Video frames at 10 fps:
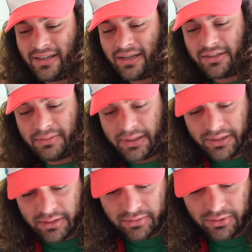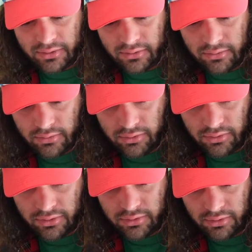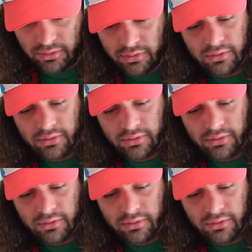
Ah c'est pas un gâchapon ça, c'est construit.